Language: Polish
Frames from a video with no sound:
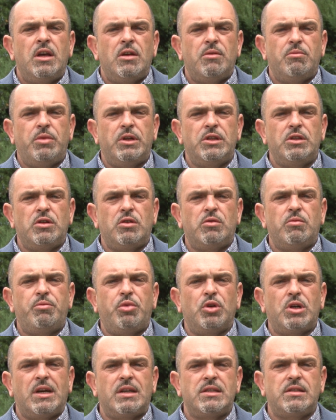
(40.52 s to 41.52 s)
Będą
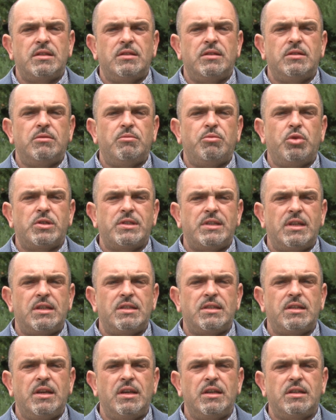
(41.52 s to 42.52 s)
pokazy
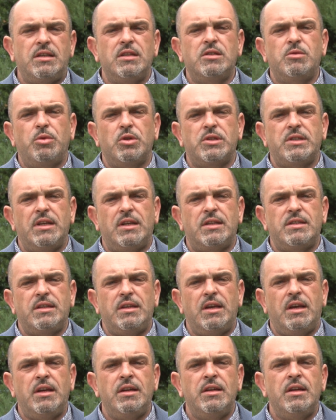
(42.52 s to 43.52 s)
bokserskie,
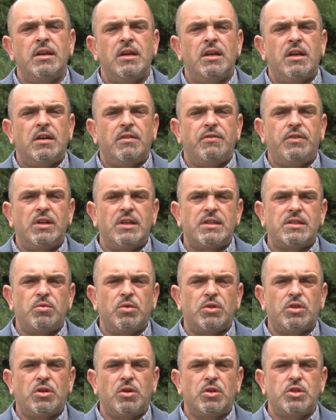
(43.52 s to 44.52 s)
kickboxerskie, wiele
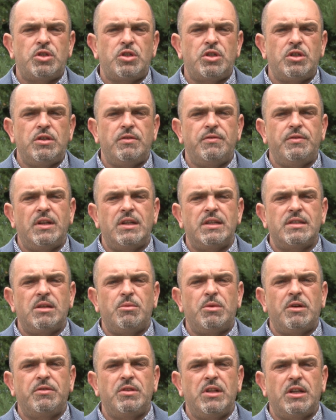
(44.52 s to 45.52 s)
słodkości, wiele
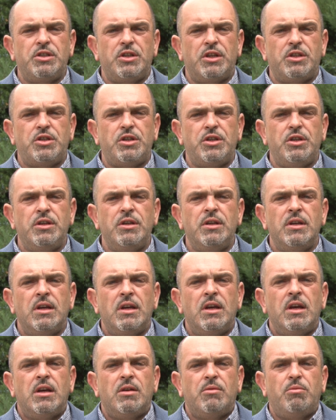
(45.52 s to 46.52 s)
zabaw dla dzieci,
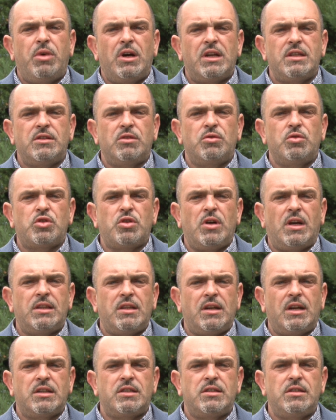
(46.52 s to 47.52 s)
bardzo dużo
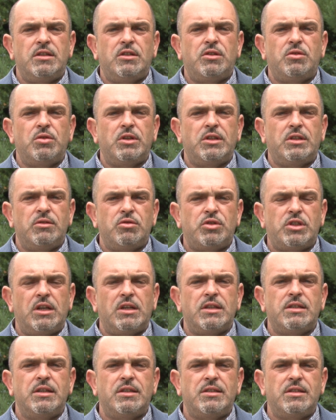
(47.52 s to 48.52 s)
atrakcji, których już
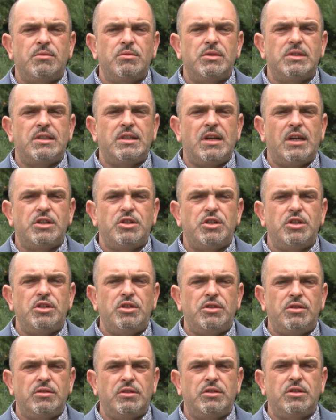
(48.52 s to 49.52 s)
teraz nie chcemy
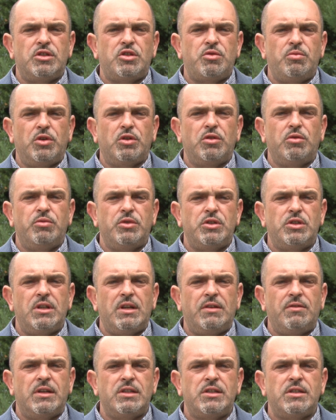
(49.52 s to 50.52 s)
zdradzić, gdyż mogą być
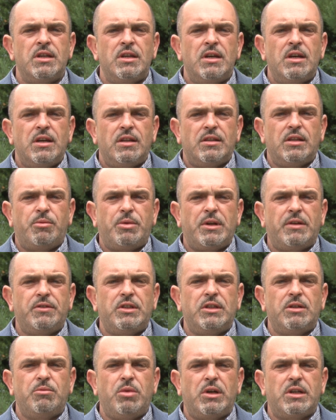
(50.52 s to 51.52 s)
dla Was
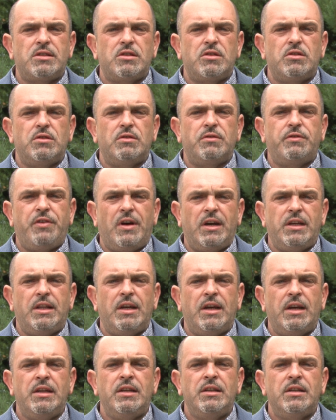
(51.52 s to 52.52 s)
naprawdę bardzo
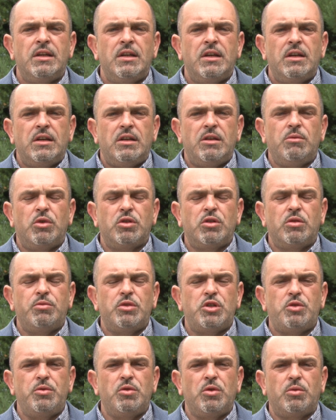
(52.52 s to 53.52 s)
fajne i mogą
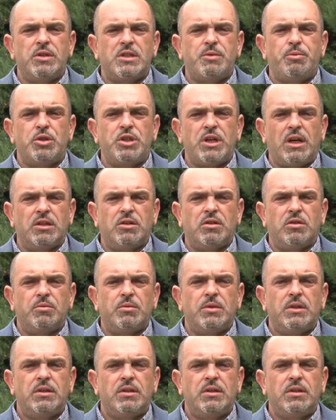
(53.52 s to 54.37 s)
być miłą niespodzianką.